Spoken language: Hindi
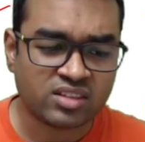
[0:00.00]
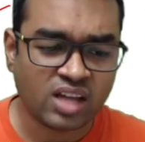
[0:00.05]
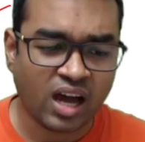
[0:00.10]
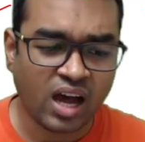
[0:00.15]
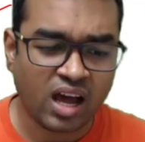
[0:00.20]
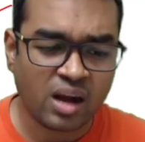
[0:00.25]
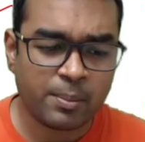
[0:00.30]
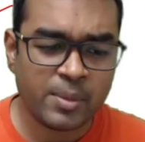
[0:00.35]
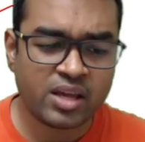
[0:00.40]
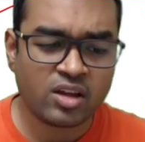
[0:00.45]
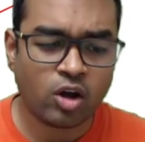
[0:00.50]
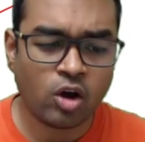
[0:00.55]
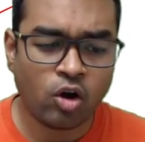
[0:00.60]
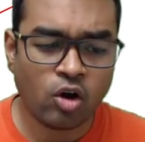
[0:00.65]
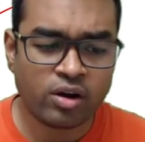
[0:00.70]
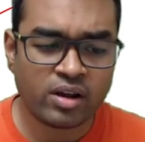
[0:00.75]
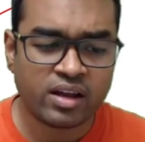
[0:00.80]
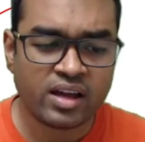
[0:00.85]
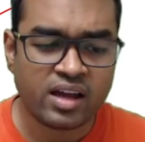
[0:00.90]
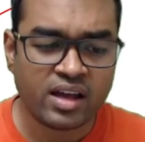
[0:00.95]
धार्मिक
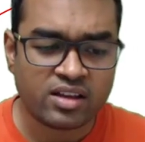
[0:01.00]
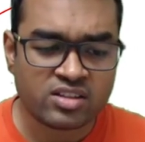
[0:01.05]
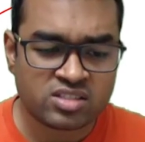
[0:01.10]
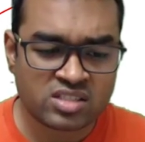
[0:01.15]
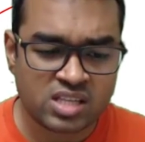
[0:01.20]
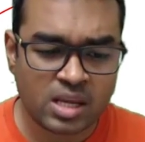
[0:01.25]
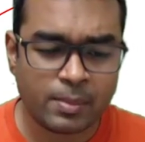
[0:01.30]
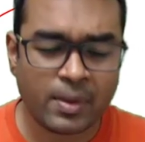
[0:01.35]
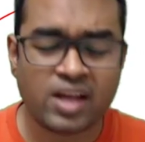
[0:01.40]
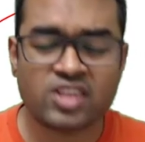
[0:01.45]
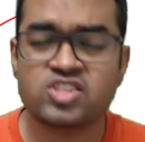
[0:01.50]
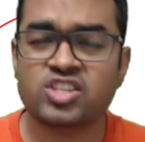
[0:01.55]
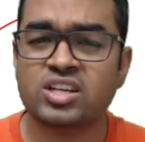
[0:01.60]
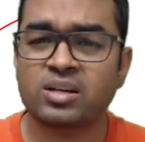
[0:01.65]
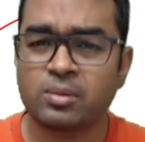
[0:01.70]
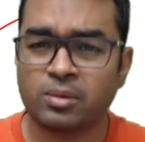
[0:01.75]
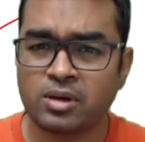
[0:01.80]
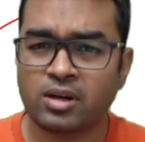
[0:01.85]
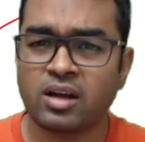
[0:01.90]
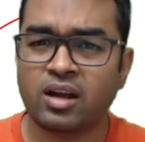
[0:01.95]
और
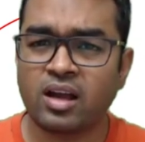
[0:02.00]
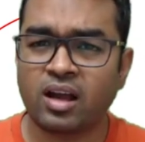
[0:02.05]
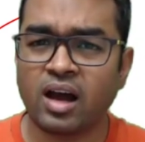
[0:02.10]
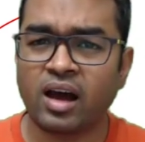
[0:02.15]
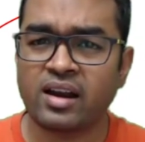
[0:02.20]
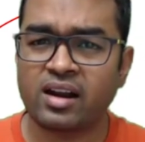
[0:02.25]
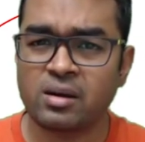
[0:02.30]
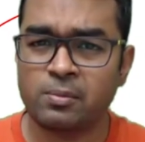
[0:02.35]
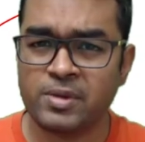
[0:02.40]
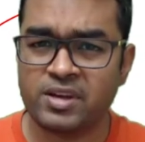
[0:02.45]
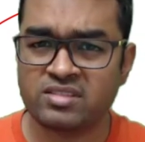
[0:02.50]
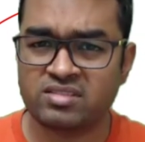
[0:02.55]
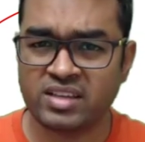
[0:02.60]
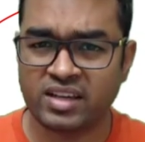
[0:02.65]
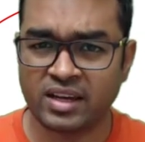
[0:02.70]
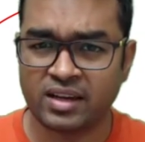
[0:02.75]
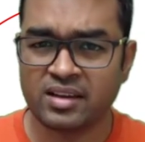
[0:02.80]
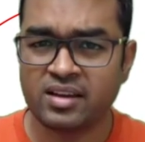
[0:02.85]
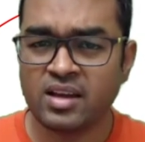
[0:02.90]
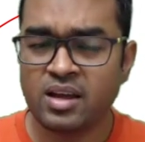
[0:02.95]
सामाजिक कारण भी
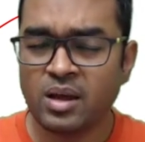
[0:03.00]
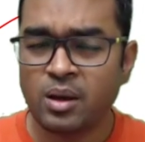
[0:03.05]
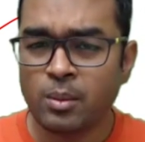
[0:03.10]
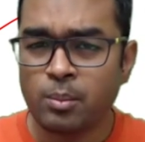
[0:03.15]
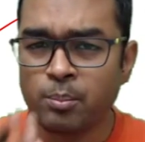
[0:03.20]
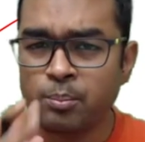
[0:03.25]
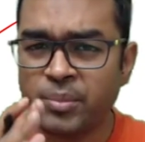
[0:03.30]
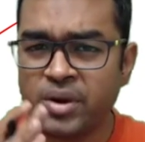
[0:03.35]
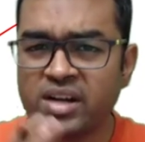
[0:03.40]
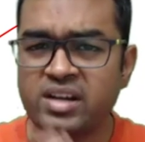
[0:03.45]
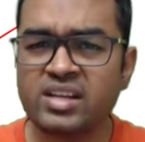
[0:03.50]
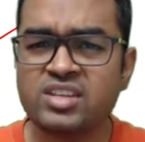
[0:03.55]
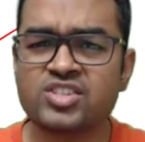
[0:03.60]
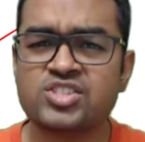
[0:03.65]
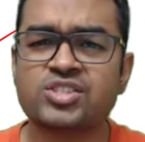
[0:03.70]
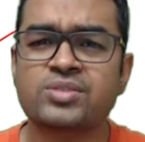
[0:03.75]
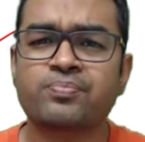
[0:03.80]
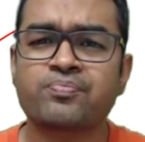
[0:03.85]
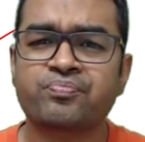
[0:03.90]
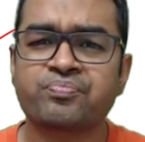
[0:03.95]
थे
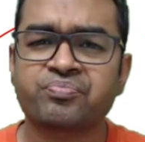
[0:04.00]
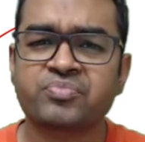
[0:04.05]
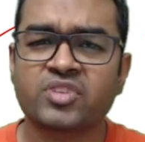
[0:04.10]
ब्रिटिश